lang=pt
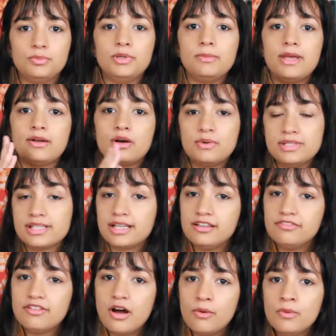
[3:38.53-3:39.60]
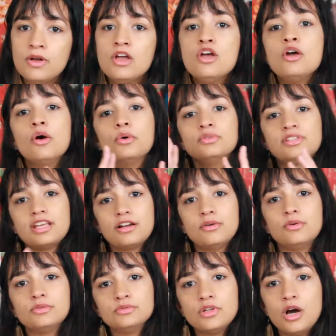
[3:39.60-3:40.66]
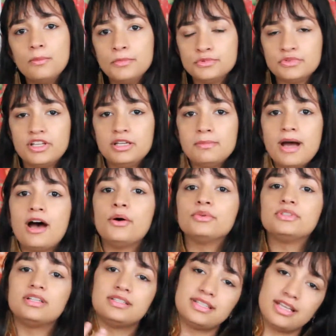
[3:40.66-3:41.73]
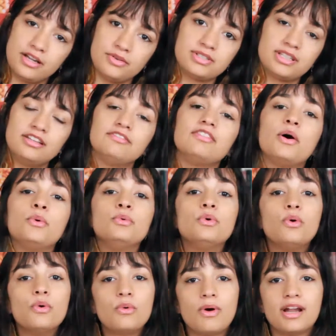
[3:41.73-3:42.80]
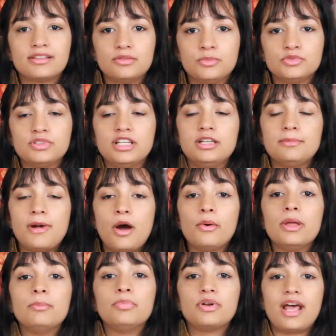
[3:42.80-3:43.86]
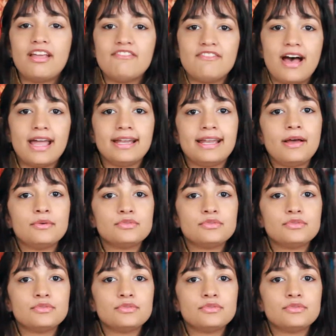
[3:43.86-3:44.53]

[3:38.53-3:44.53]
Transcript: O primeiro é o escrivão, o segundo é o mundo animal, o terceiro é o escrivão, o quarto mundo animal e por aí vai, né?